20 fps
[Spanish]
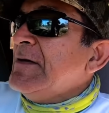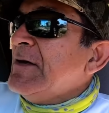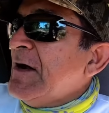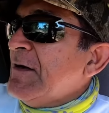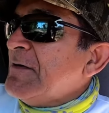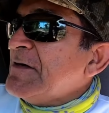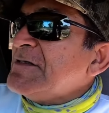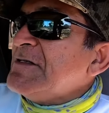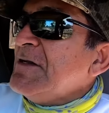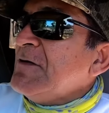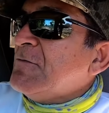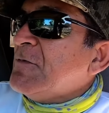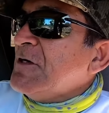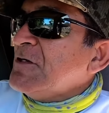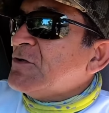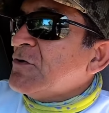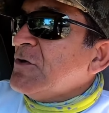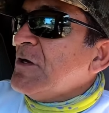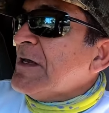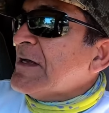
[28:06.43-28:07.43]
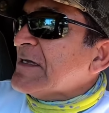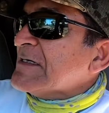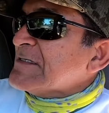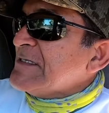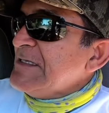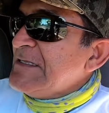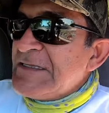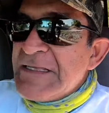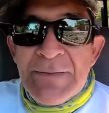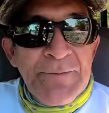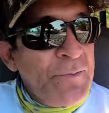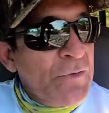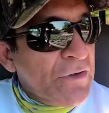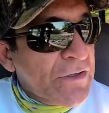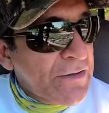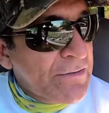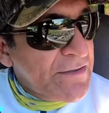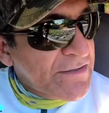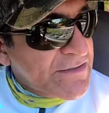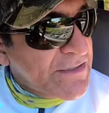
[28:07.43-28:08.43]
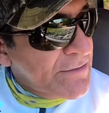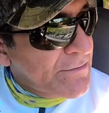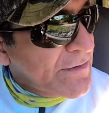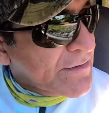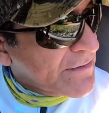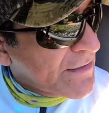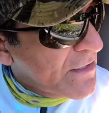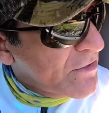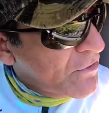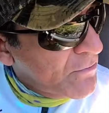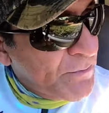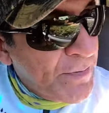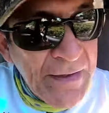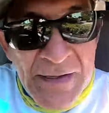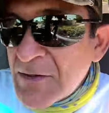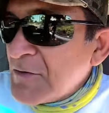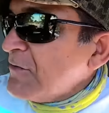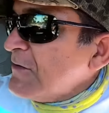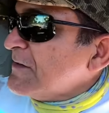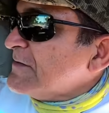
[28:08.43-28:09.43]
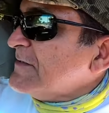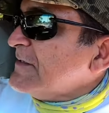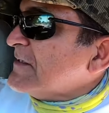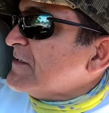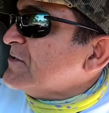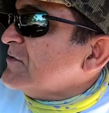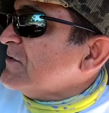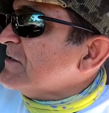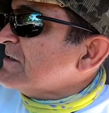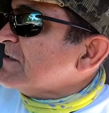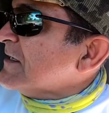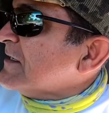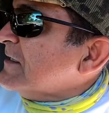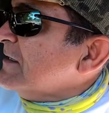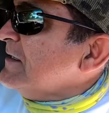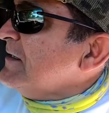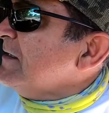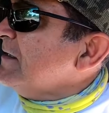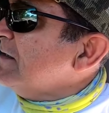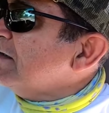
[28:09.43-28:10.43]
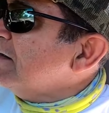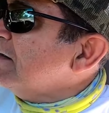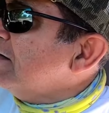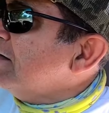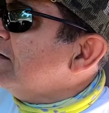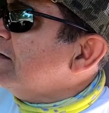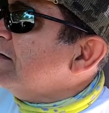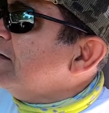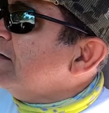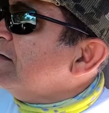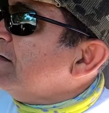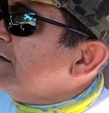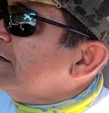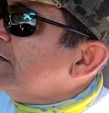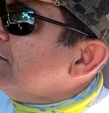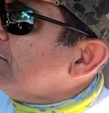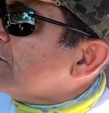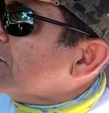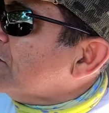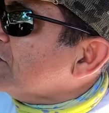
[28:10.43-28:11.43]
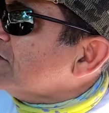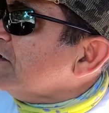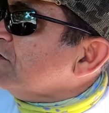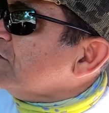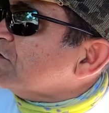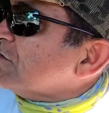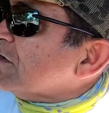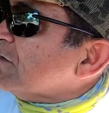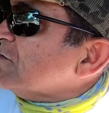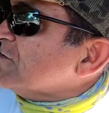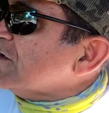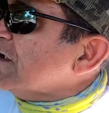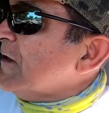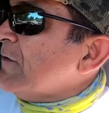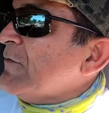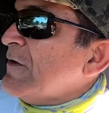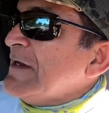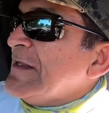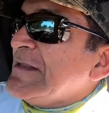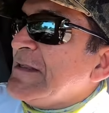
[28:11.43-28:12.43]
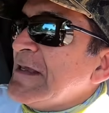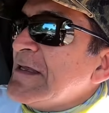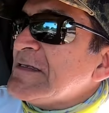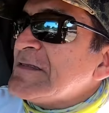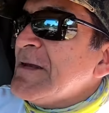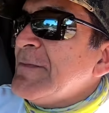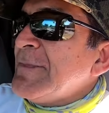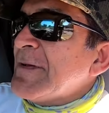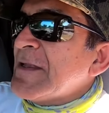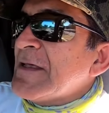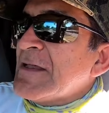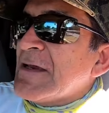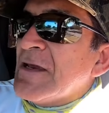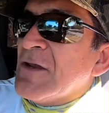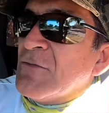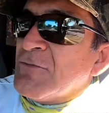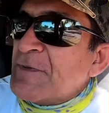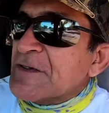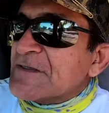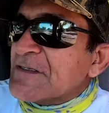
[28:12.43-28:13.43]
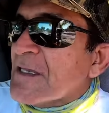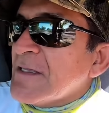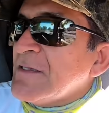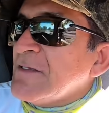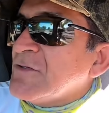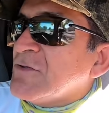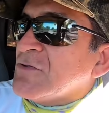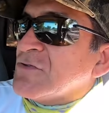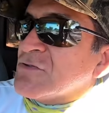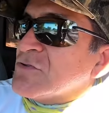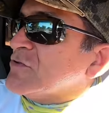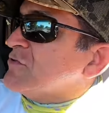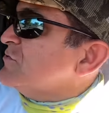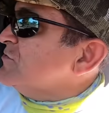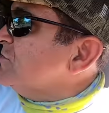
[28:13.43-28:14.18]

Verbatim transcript: A ver si encuentro la casita, porque ves que batallo para dar con las direcciones aquí. A ver si encontramos a la abuelita esa para darle los pescaditos.